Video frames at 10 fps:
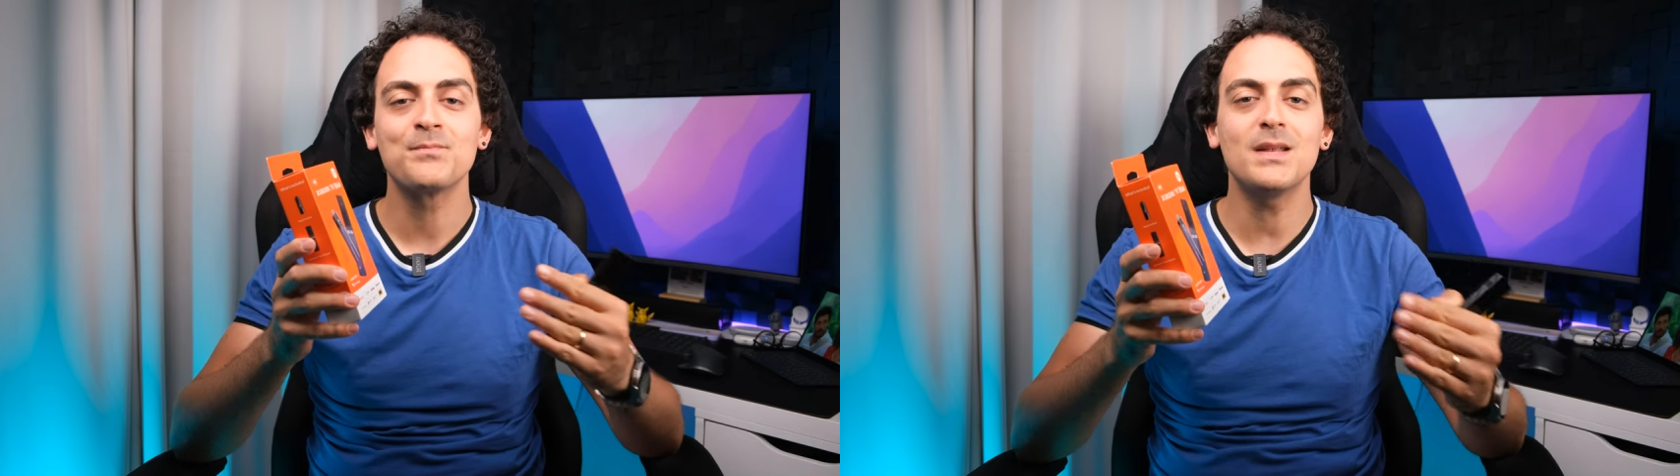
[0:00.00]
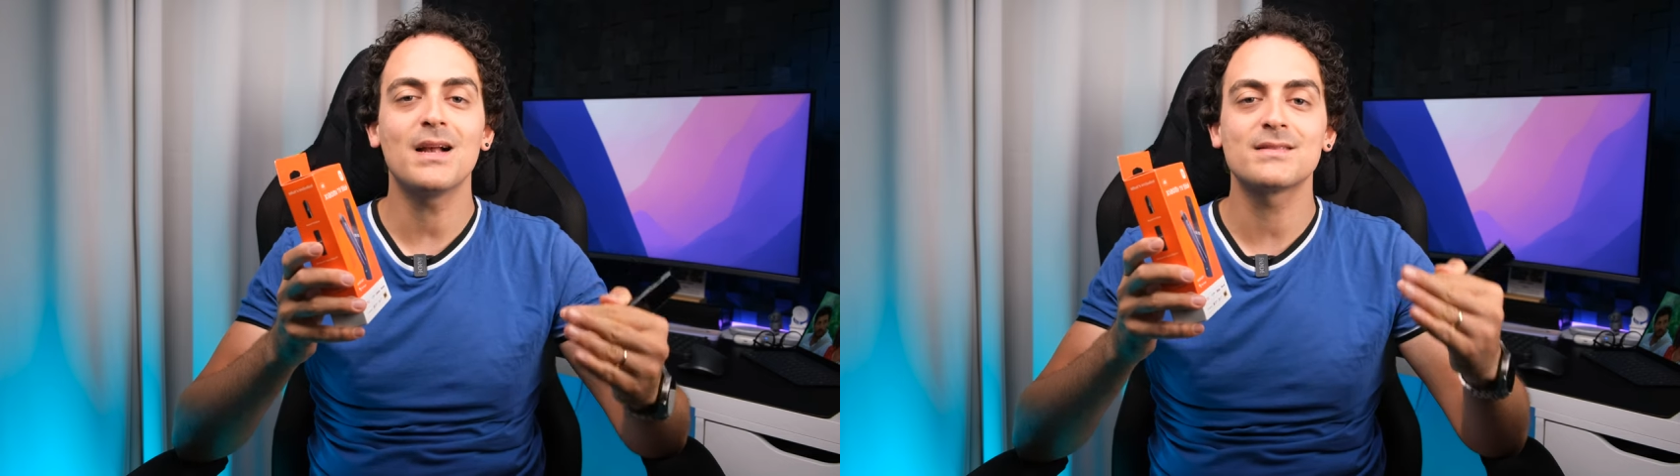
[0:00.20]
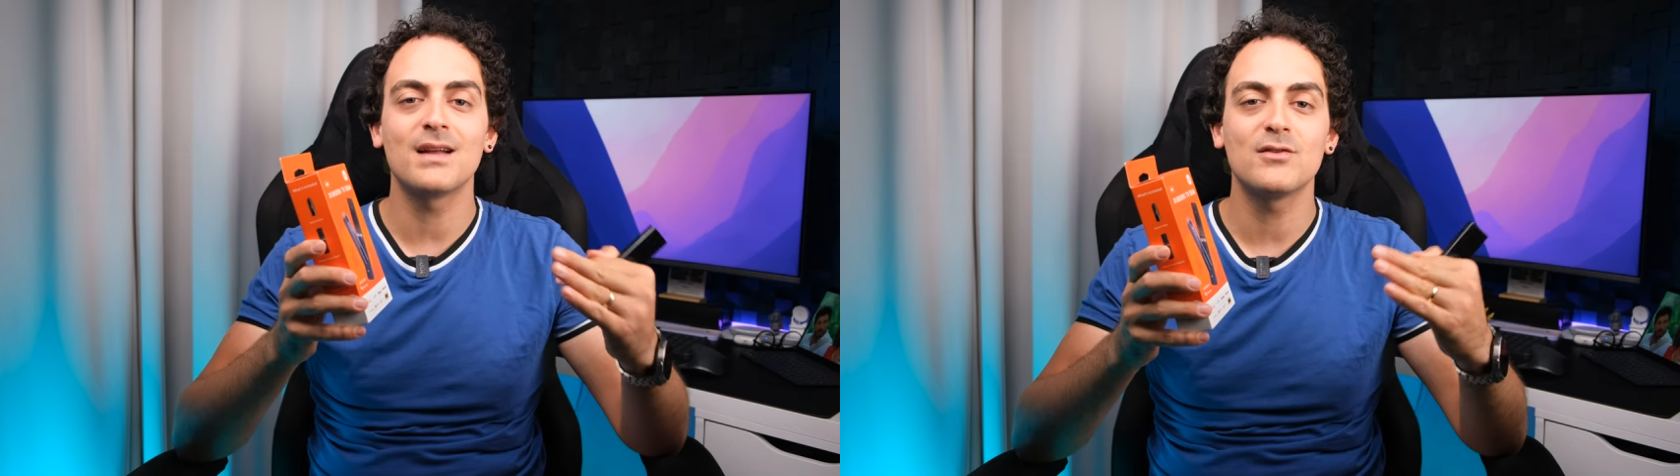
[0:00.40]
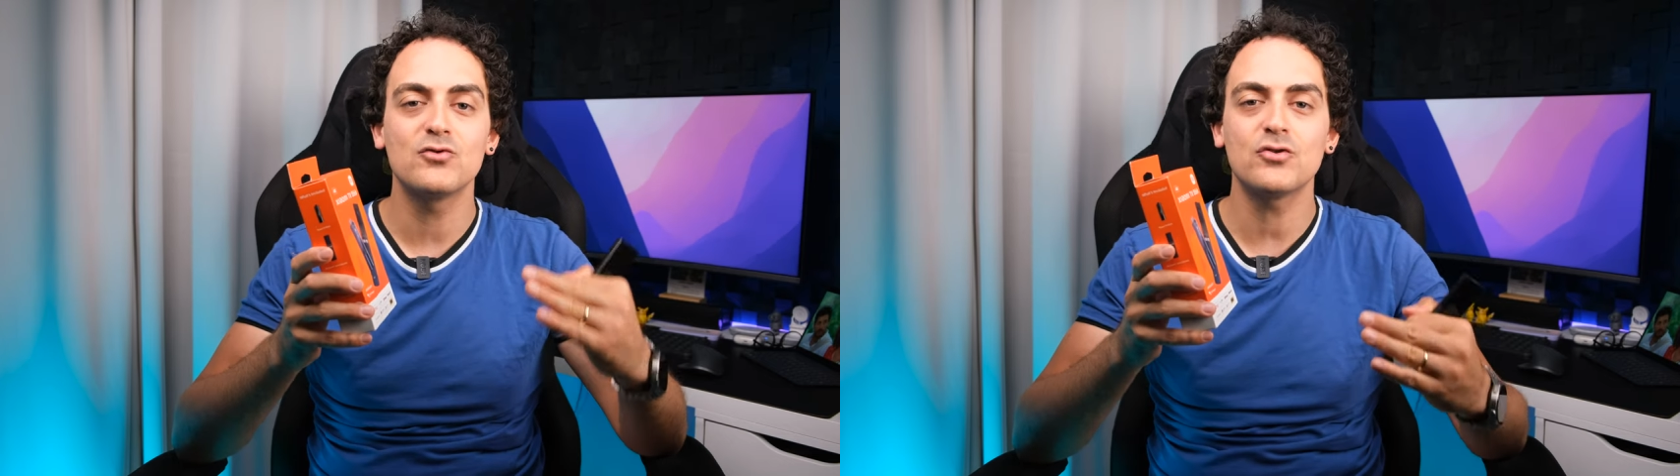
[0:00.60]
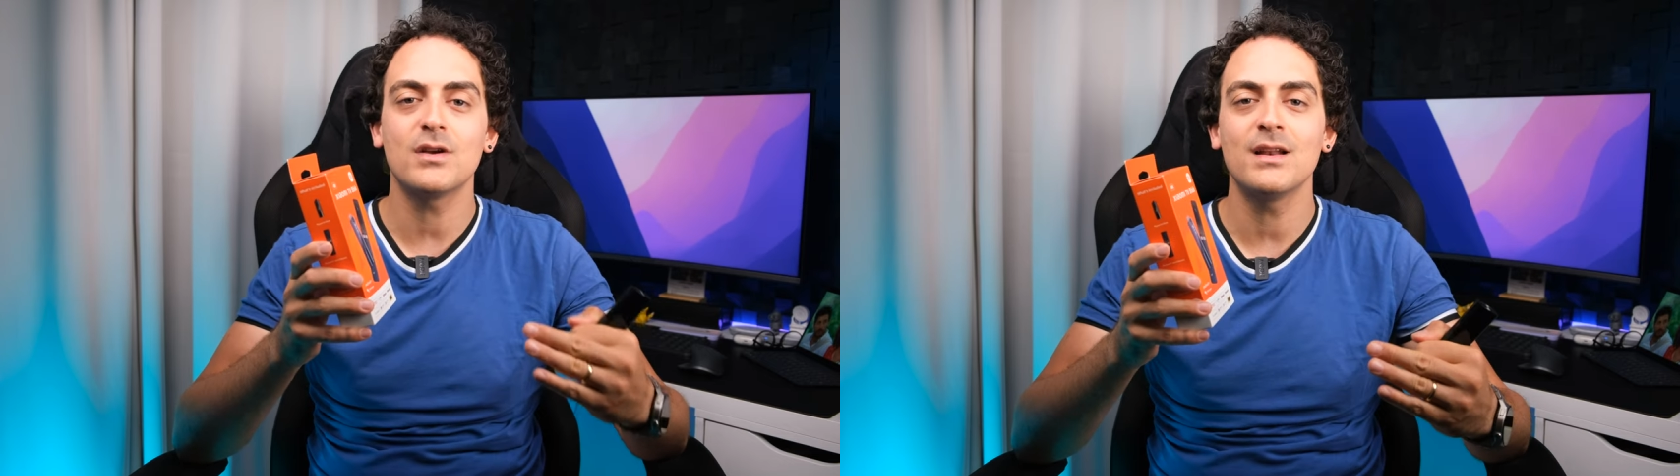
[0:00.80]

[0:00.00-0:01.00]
biraz daha düşük